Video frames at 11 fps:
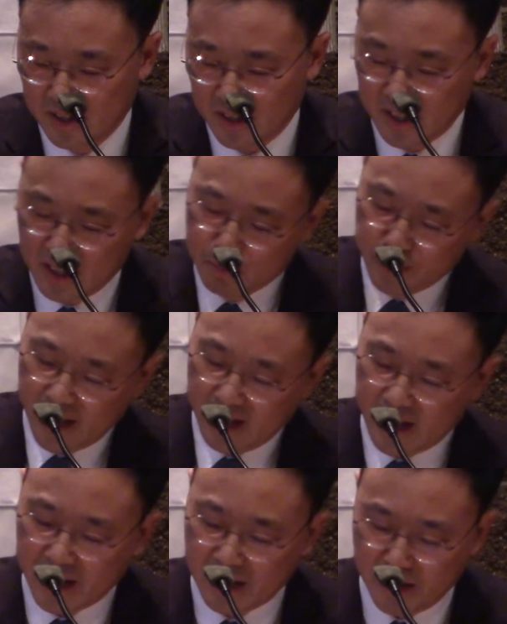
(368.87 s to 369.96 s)
그
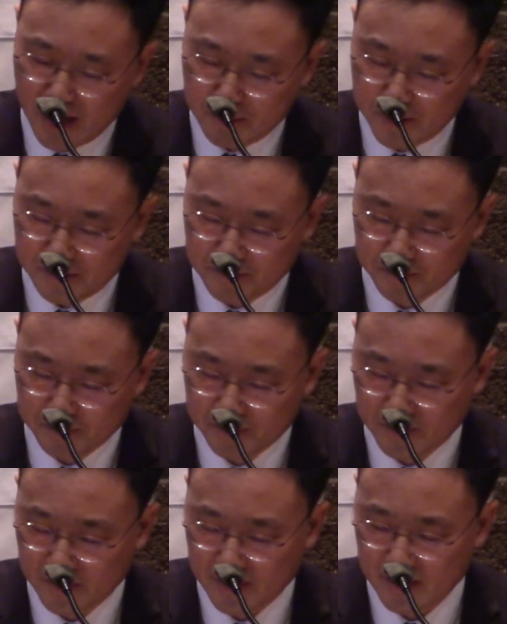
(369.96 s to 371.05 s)
이분의 얘기에 의하면
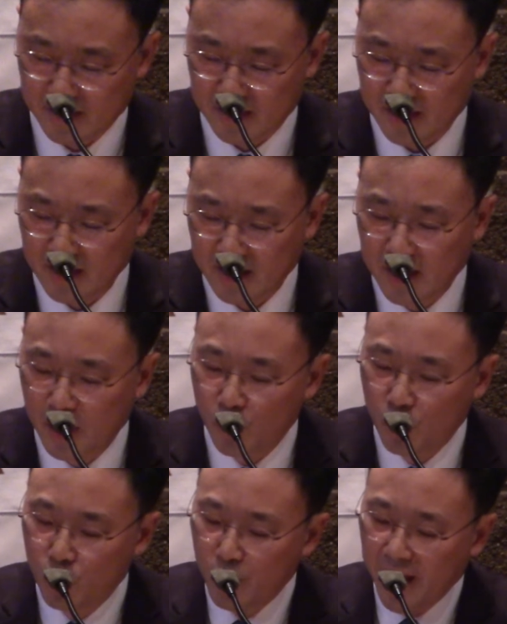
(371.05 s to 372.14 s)

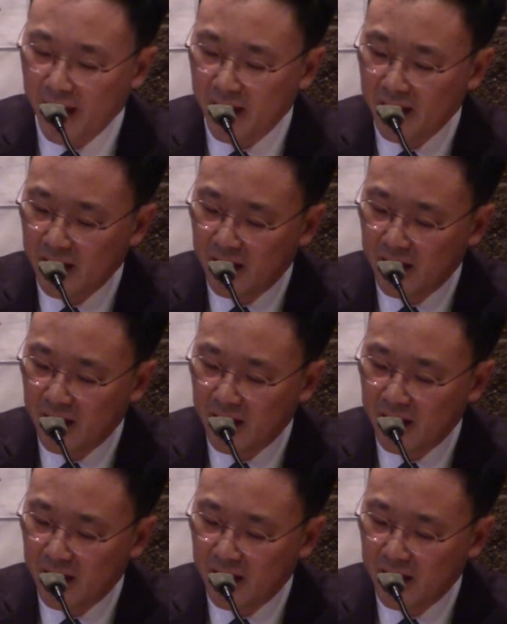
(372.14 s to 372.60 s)
운의